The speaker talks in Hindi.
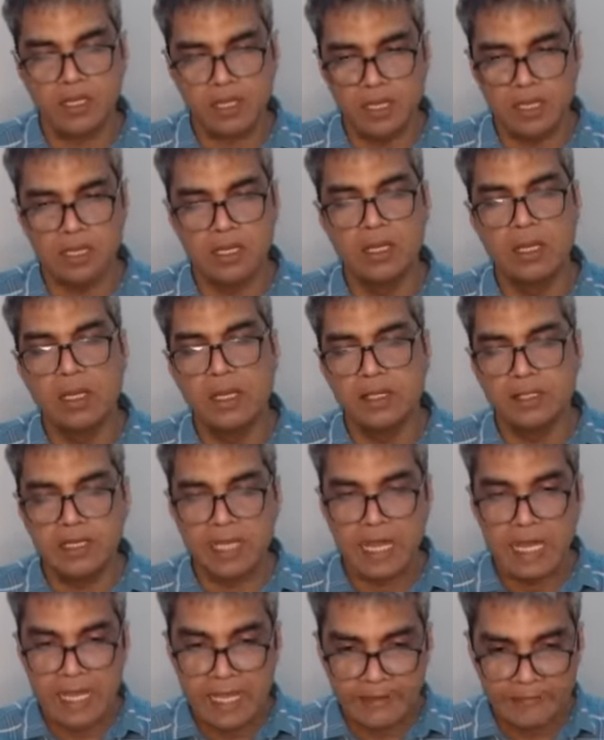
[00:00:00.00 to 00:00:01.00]
है
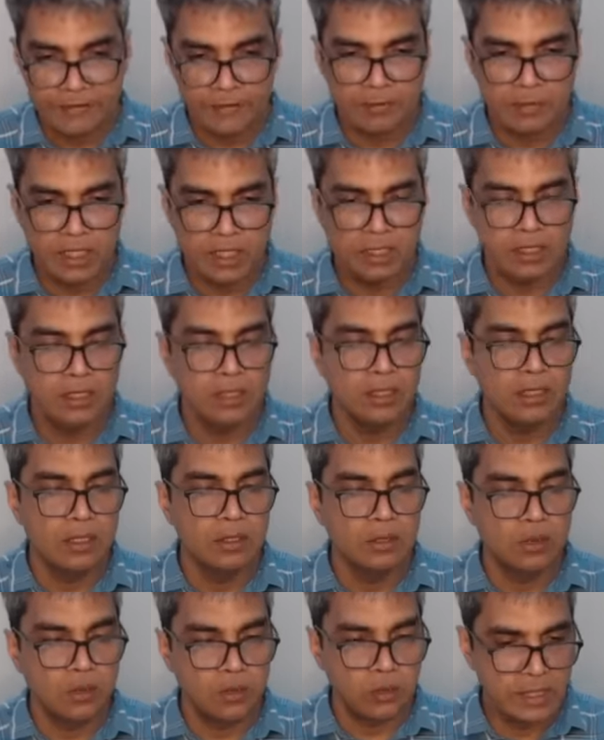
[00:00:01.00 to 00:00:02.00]
यहाँ एफ ने
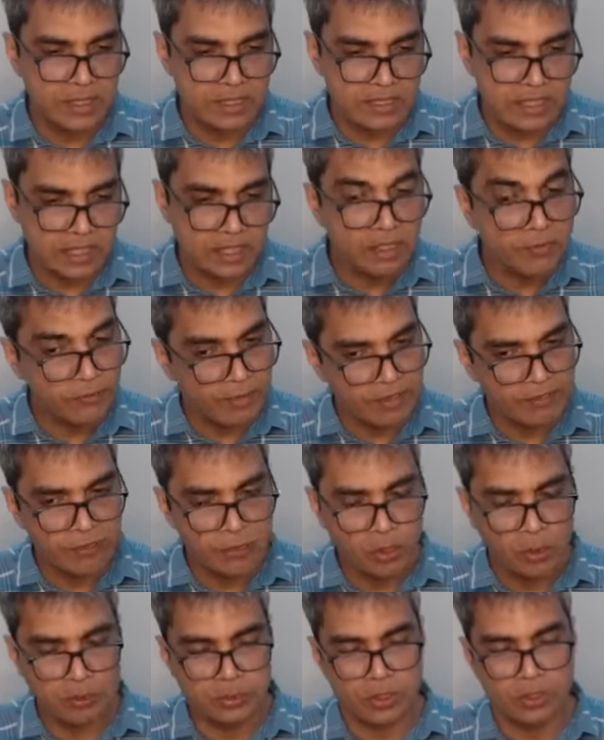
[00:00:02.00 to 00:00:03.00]
रुक टेक्स ई फाइव
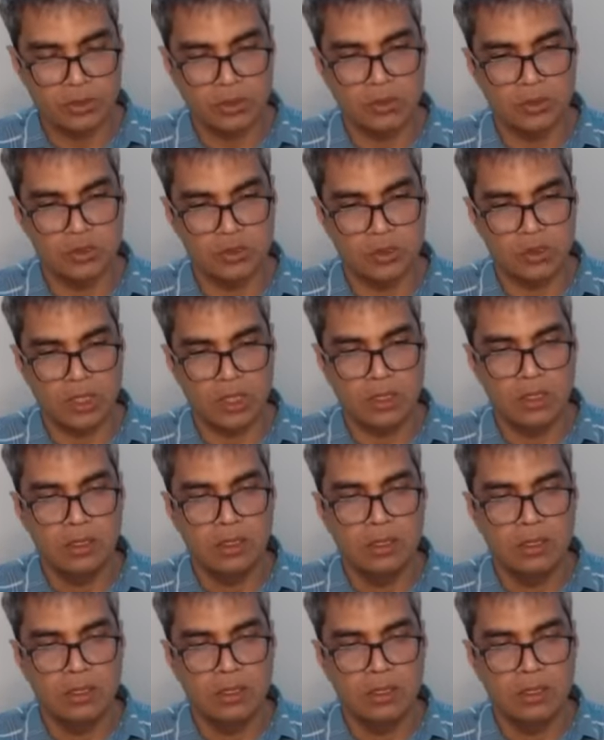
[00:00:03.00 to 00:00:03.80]
के ऑप्शन को चुना